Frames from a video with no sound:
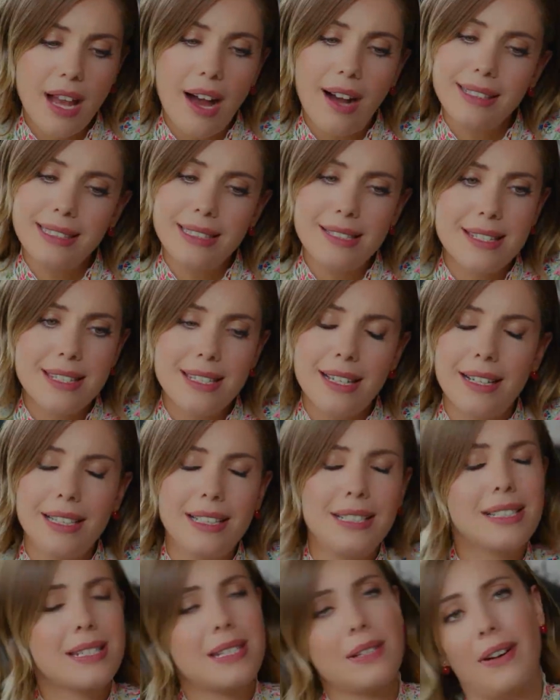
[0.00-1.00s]
Hakkınızda
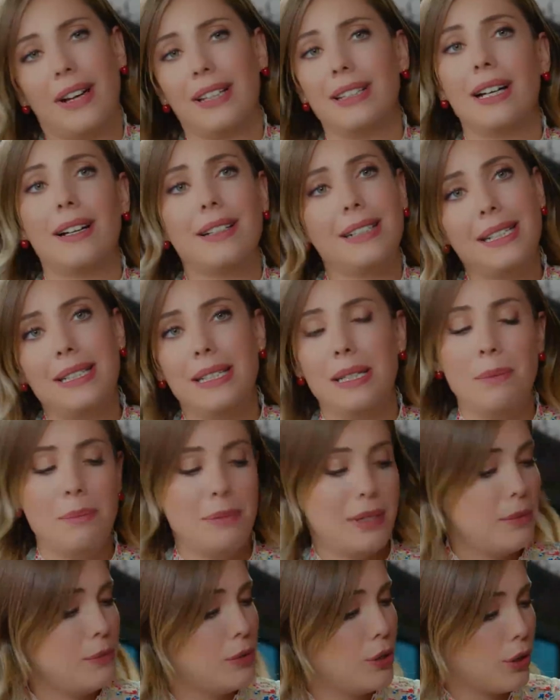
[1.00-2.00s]
hayırlısı vallahi ne diyeyim
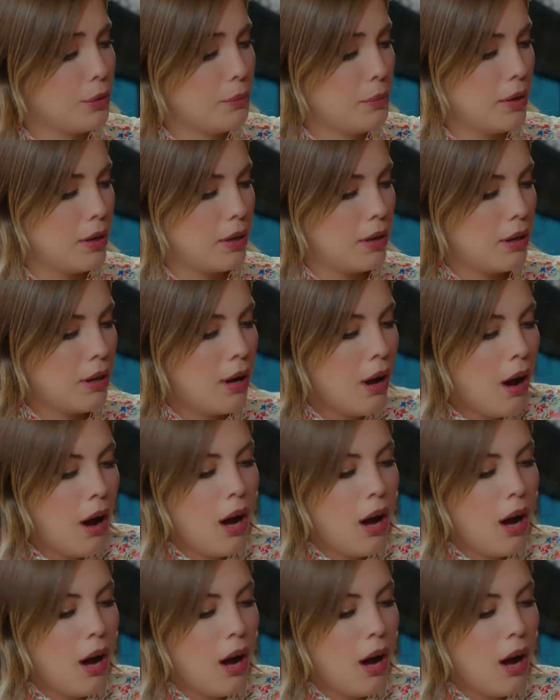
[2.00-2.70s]
bilmiyorum. Ha,